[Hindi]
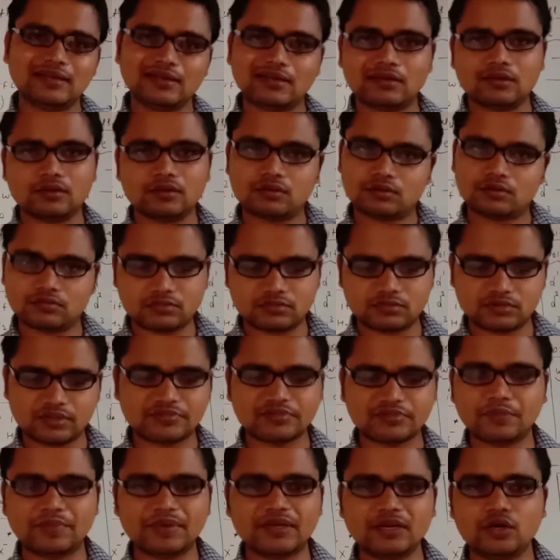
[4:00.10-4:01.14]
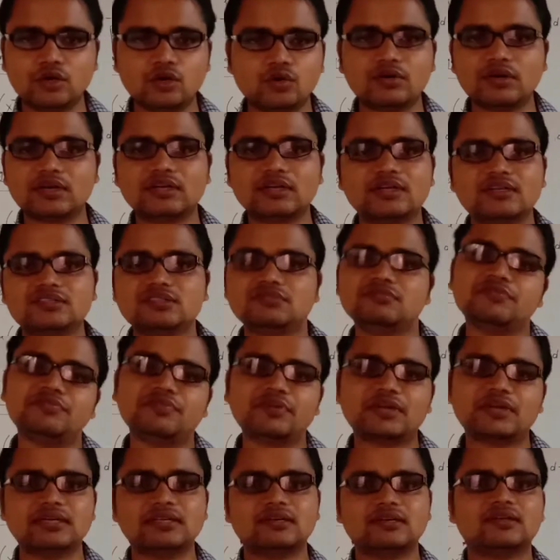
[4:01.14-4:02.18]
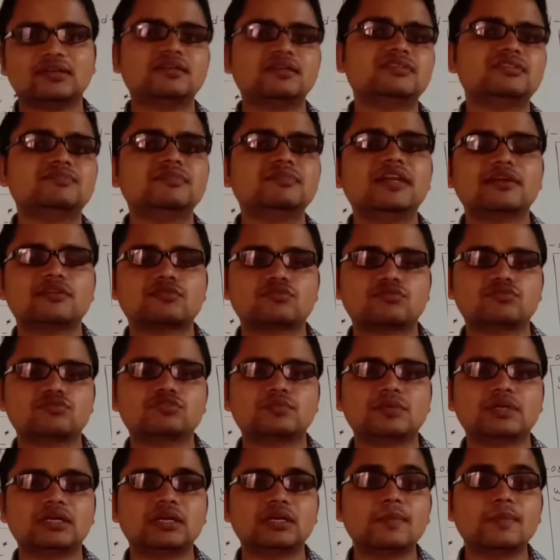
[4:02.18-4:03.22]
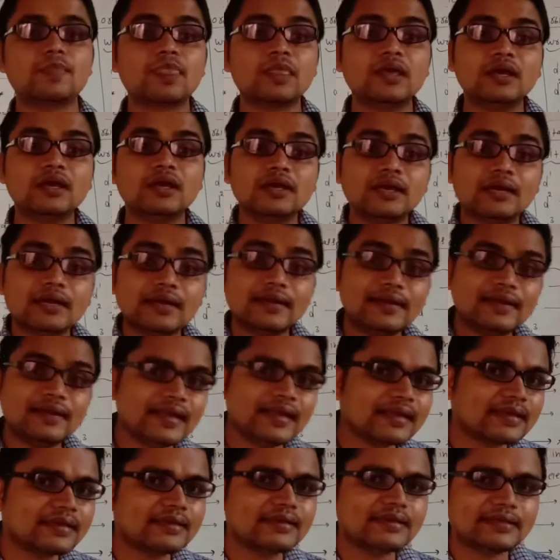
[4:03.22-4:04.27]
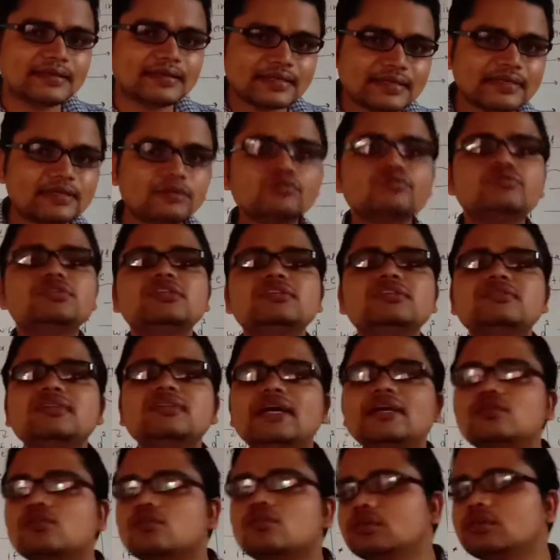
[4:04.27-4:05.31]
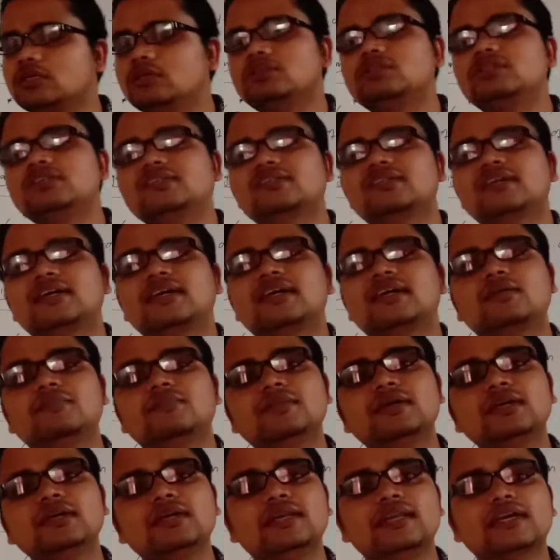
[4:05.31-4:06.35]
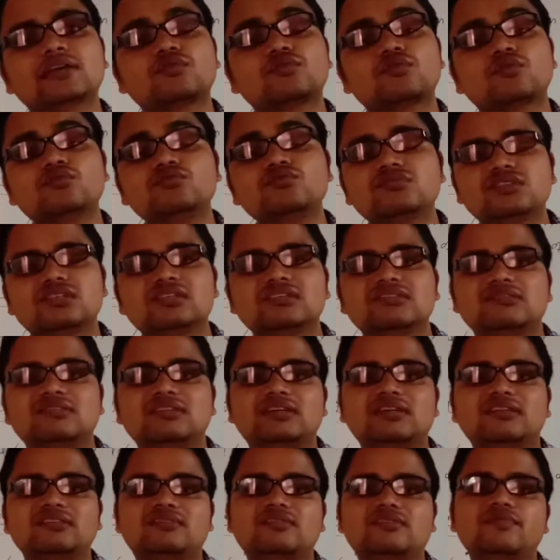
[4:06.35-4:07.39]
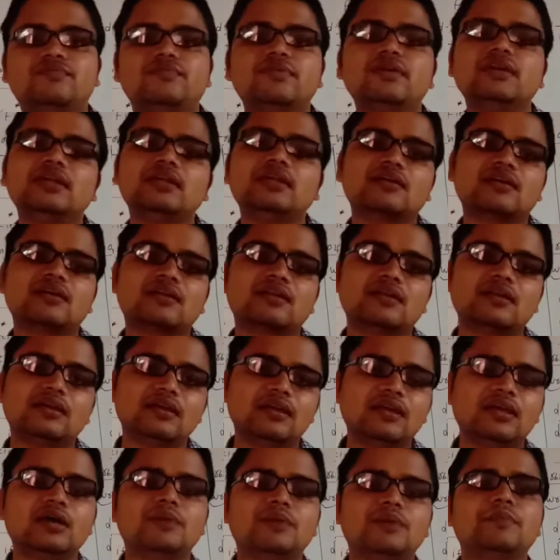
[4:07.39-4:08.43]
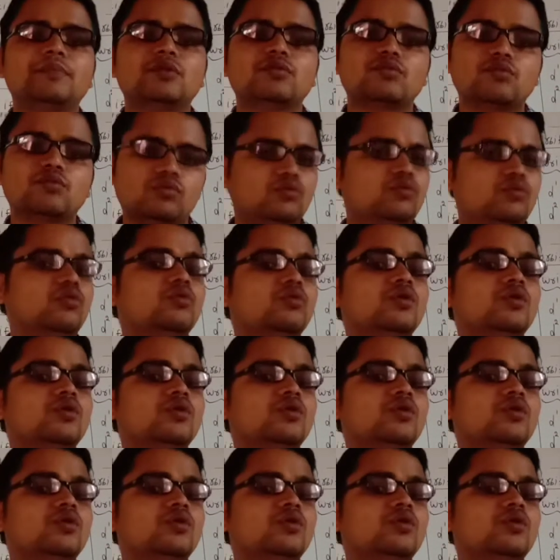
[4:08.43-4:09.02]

हैं सबसे पहले लोअर एनर्जी में फिर हायर एनर्जी में इलेक्ट्रॉन्स भरने लेकिन टी टू जी सेट और ई जी सेट में इलेक्ट्रॉन्स किस तरह से फिल्ड करने हैं अपन को